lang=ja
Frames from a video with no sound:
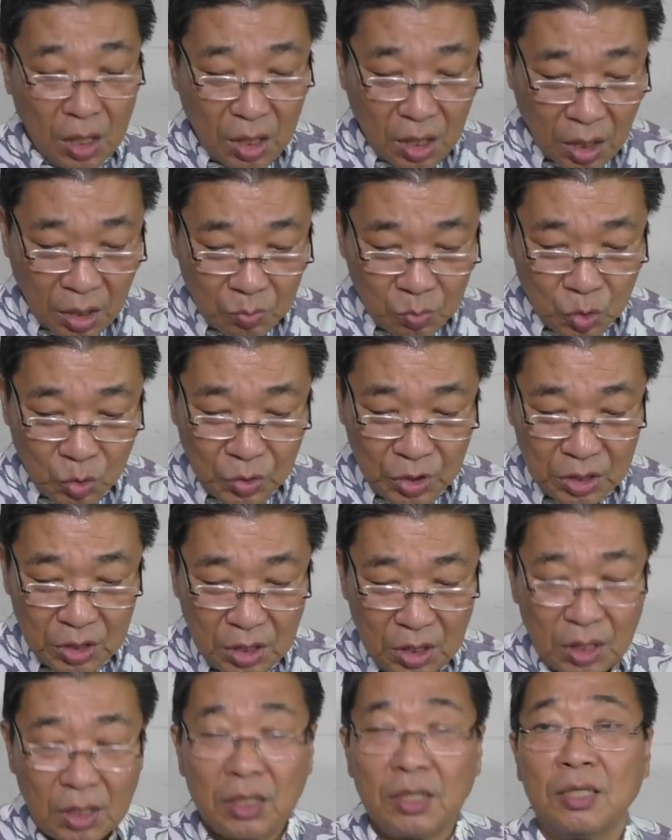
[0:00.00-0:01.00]
鴨居
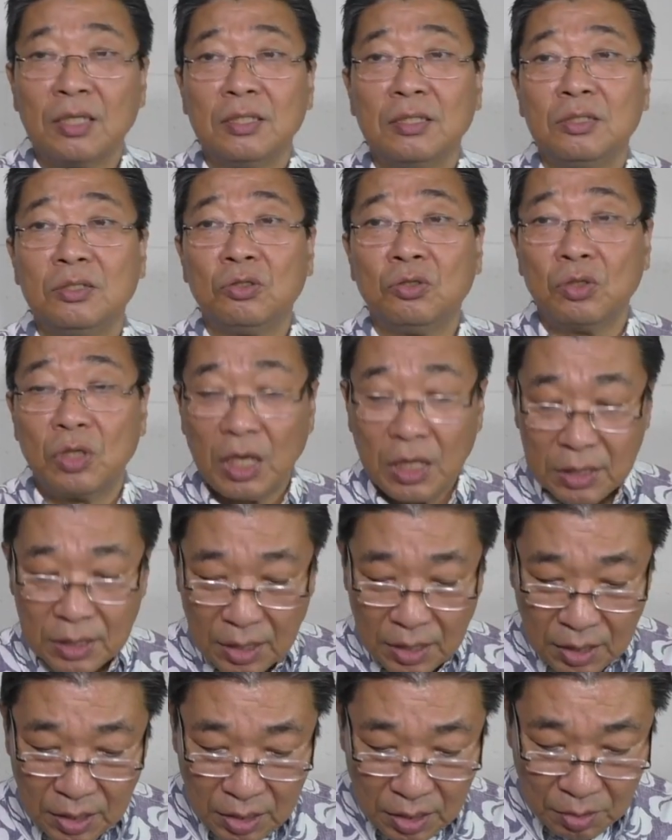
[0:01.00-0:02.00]
に塗ら
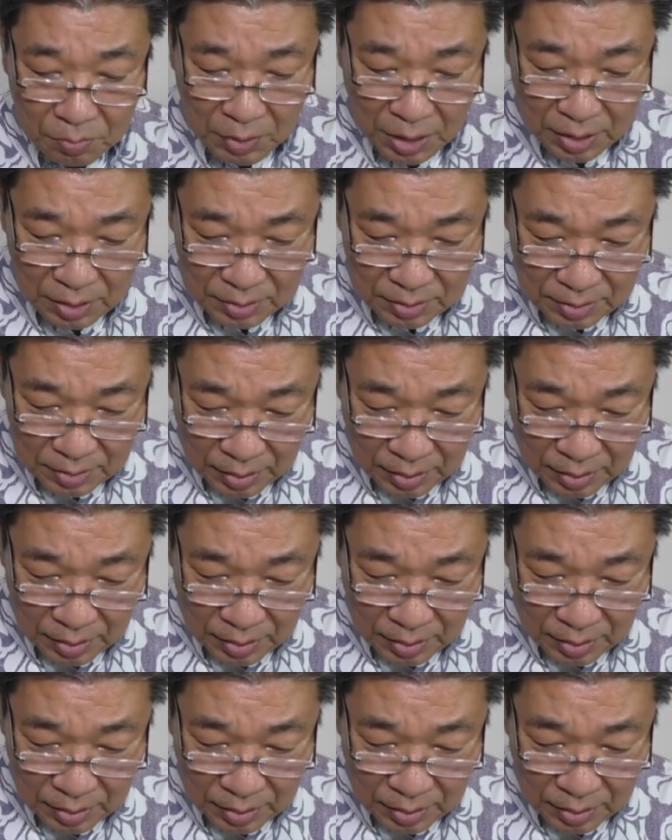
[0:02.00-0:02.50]
なければ